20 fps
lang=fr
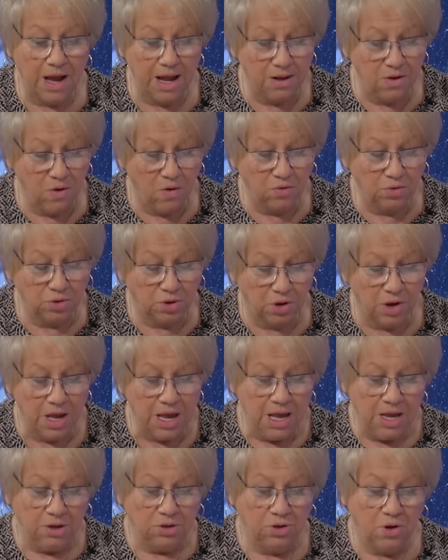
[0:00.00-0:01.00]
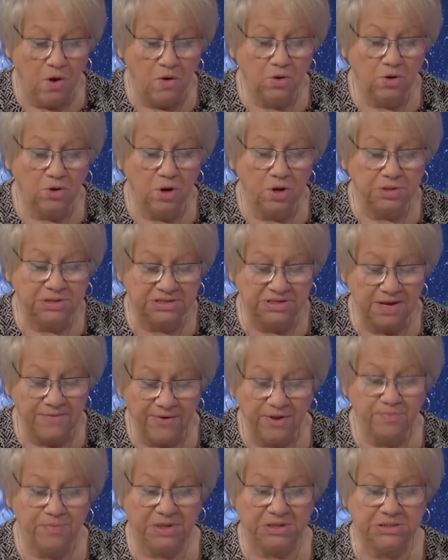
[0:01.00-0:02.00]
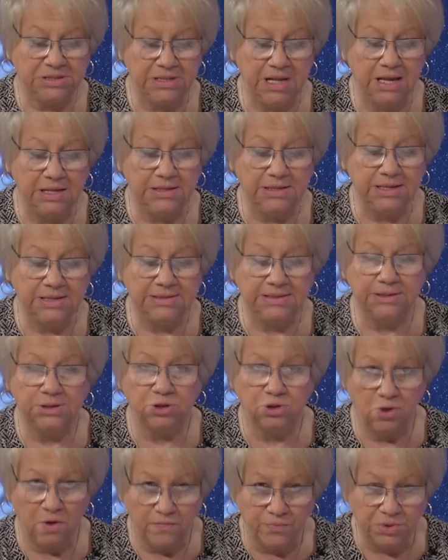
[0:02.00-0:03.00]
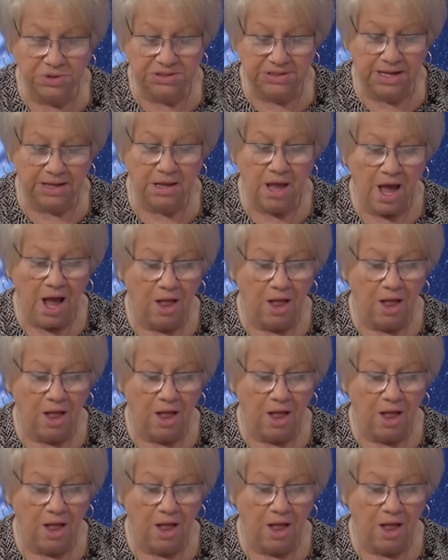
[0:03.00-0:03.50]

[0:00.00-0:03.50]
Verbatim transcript: à l'autre. Donc, euh, c'est votre personnalité, c'est ce que vous êtes.